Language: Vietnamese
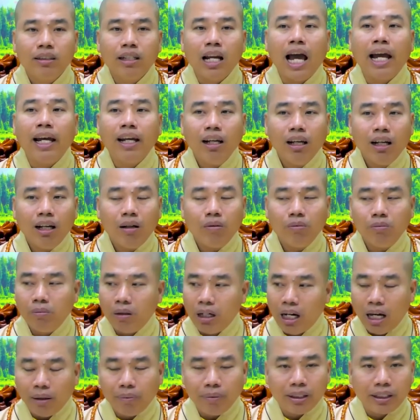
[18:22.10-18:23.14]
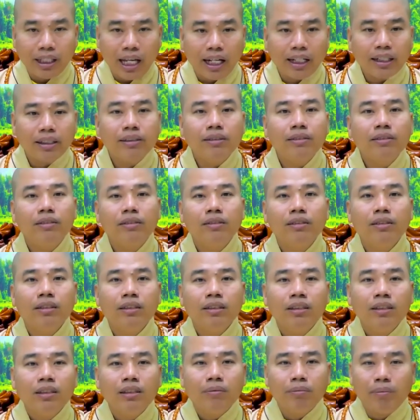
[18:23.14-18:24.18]
để đó không mình lại mình tắt
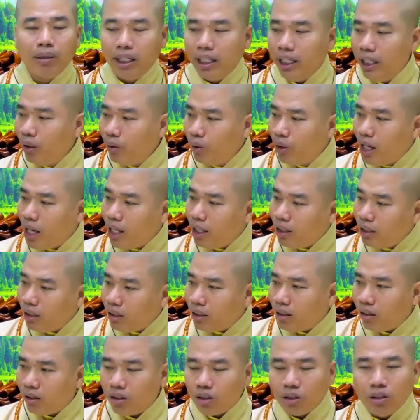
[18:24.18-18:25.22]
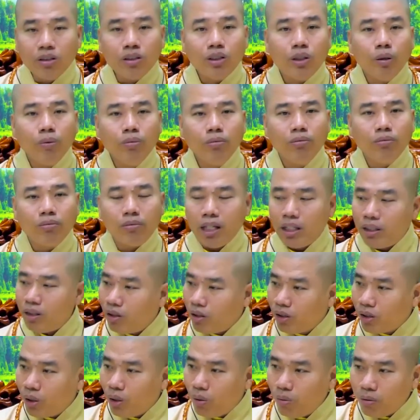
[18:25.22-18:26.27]
mình nêu lên cho trưởng chúng để
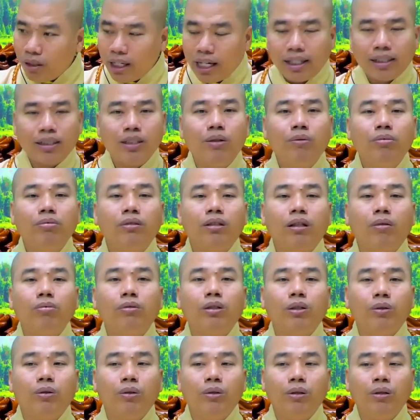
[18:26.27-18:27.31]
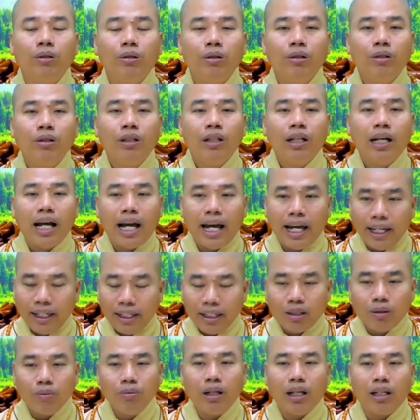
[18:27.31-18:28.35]
trưởng chúng nhắc chúng trong chùa
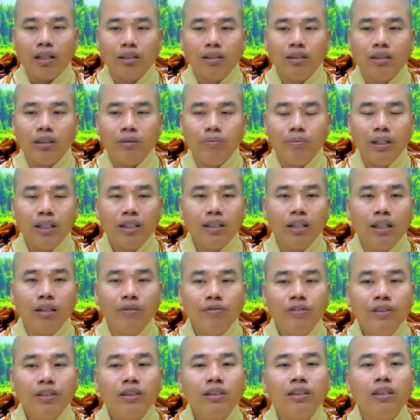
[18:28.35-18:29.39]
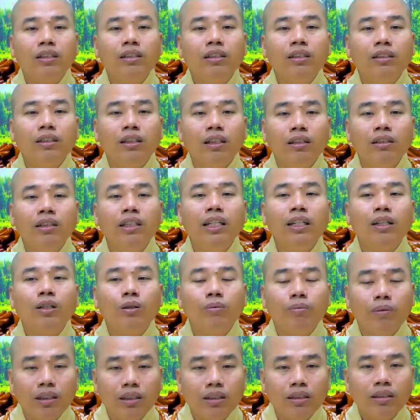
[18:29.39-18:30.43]
ai cũng là người biết giữ phước sự giữ duyên
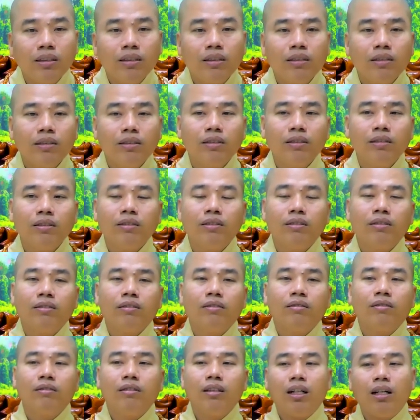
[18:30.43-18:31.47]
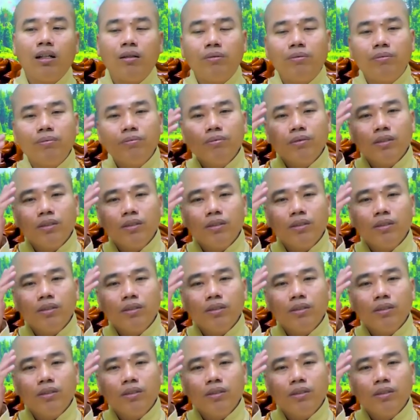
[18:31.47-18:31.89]
của mình không